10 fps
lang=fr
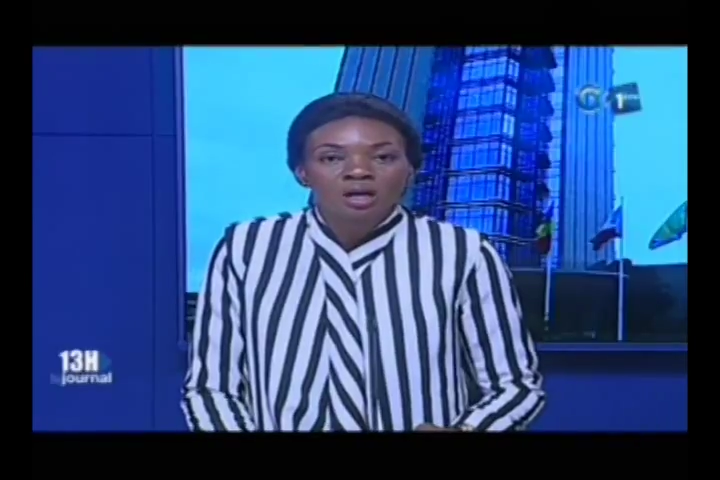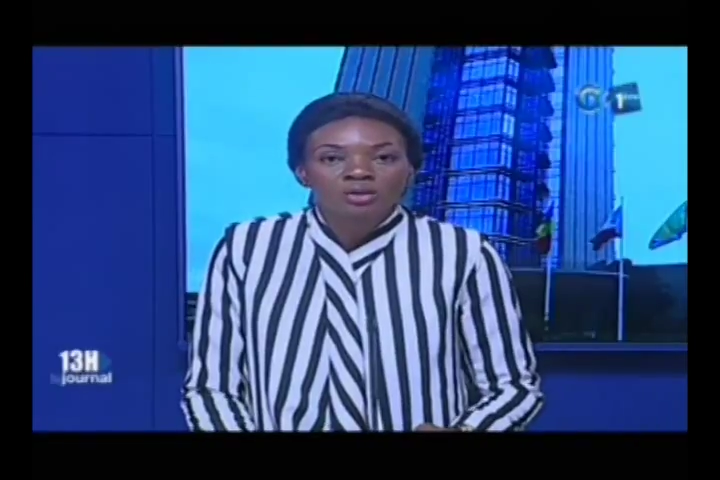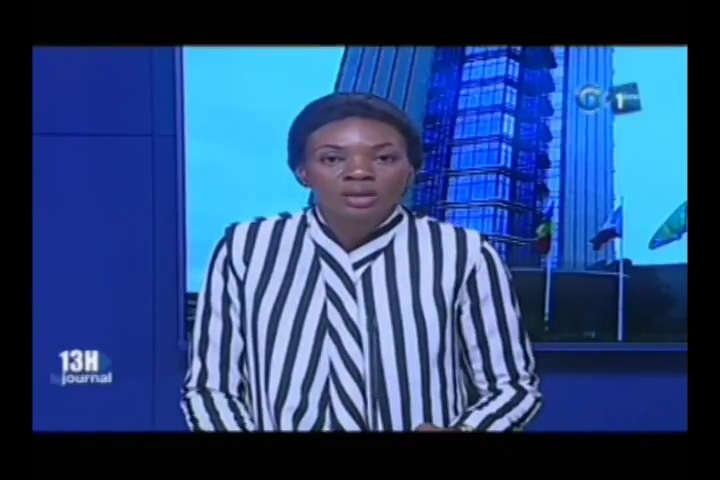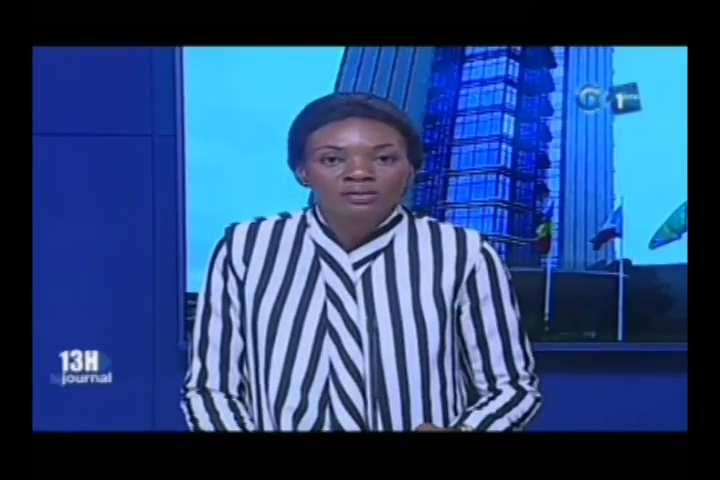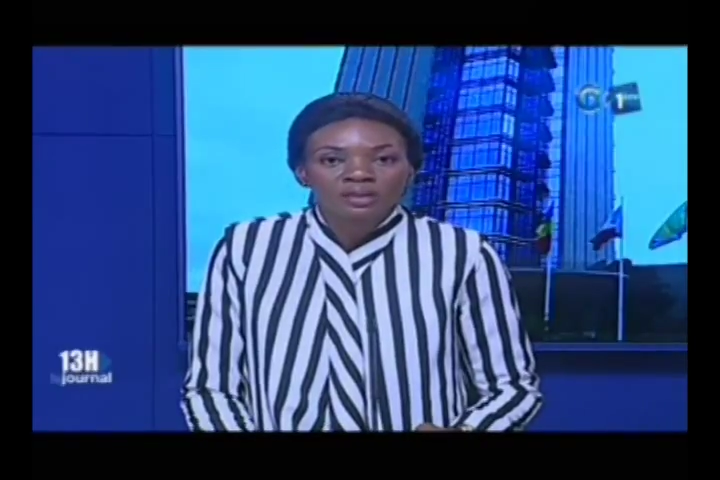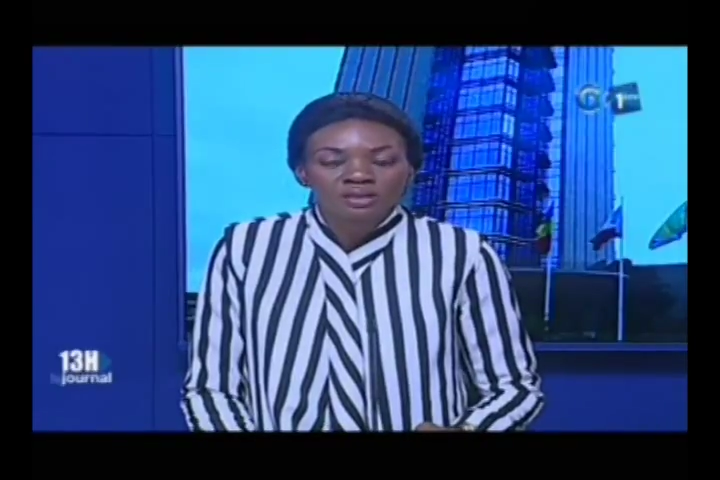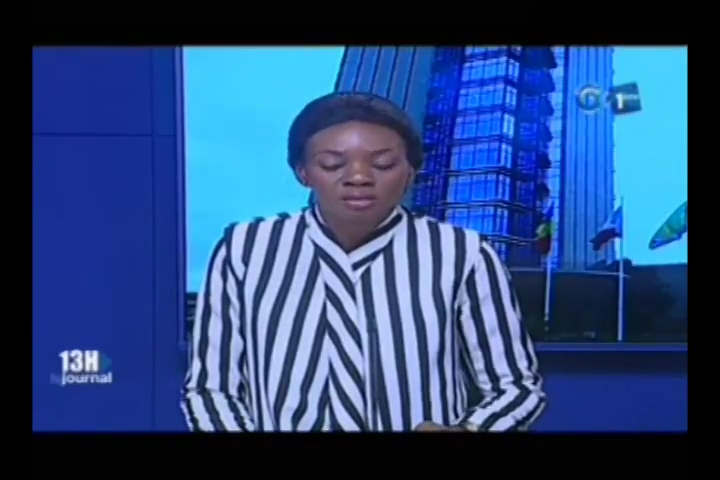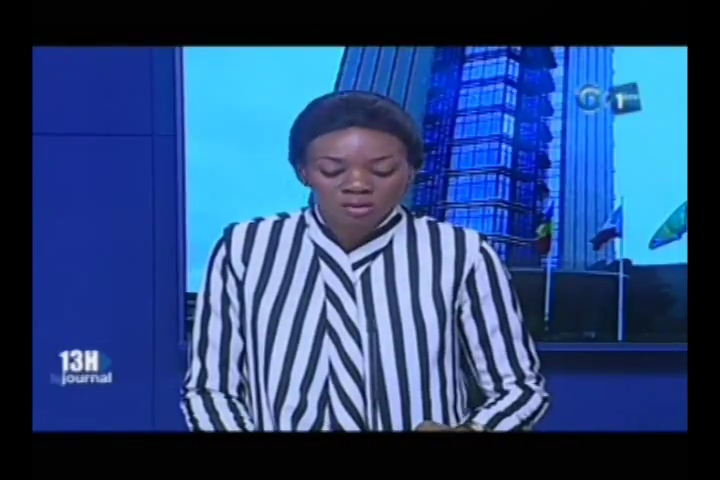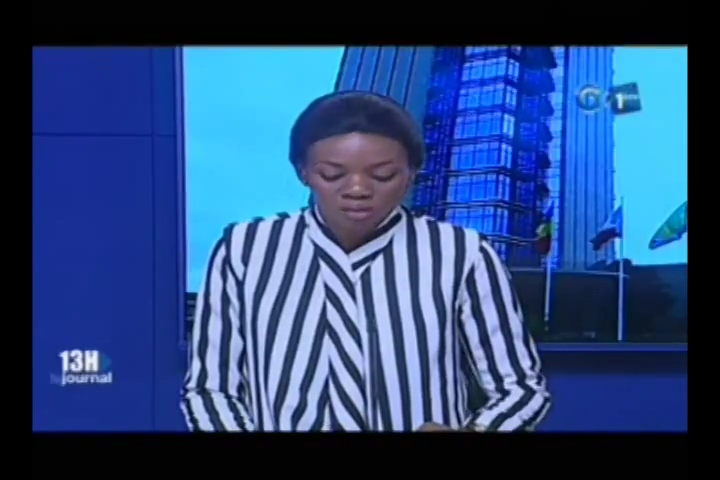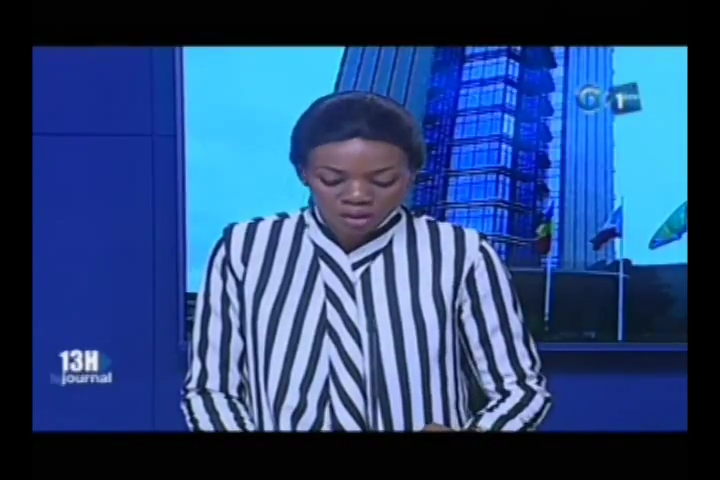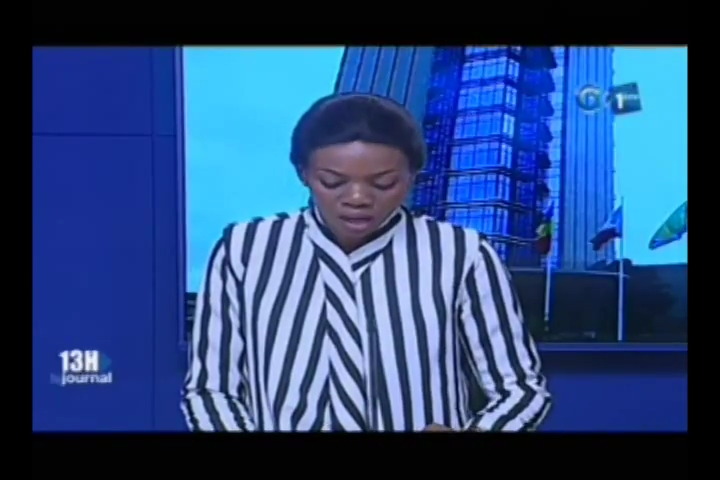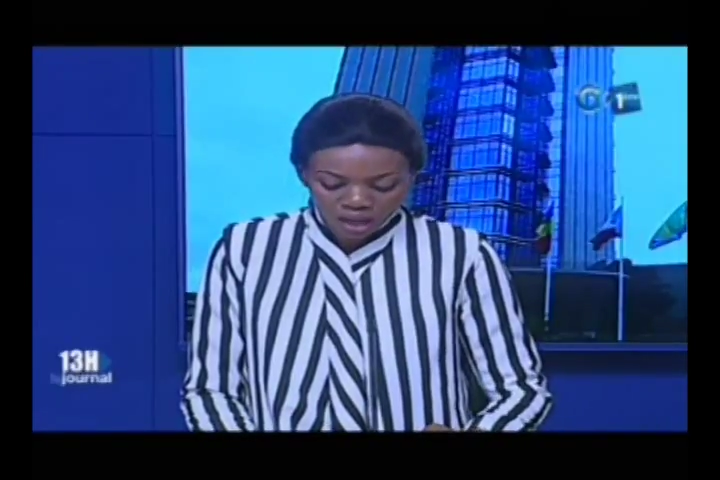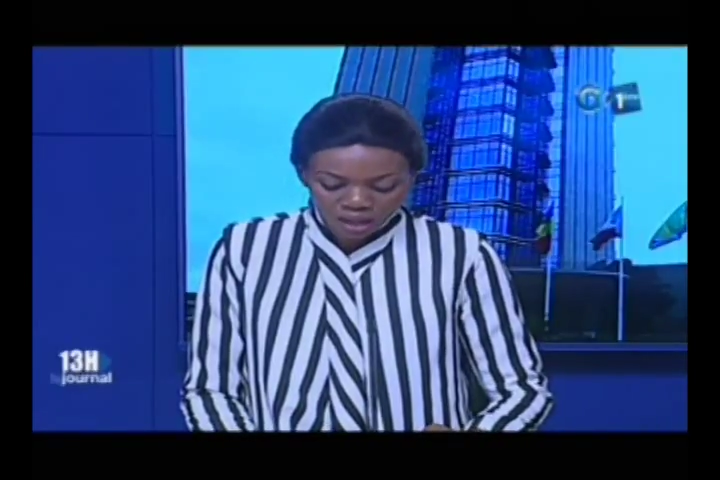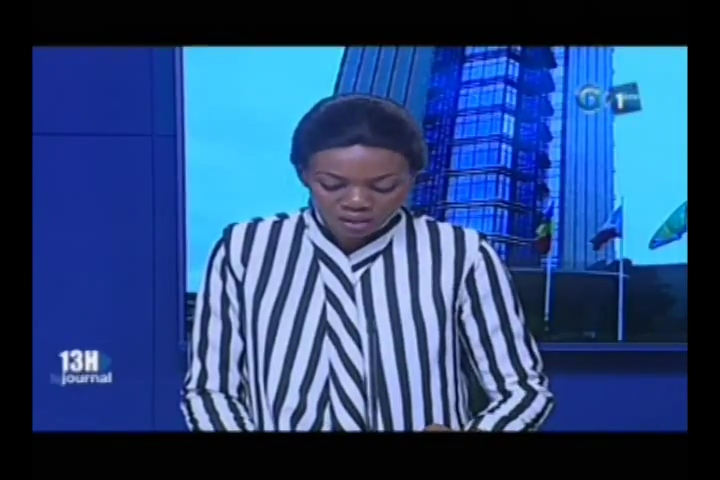de l'Afrique centrale.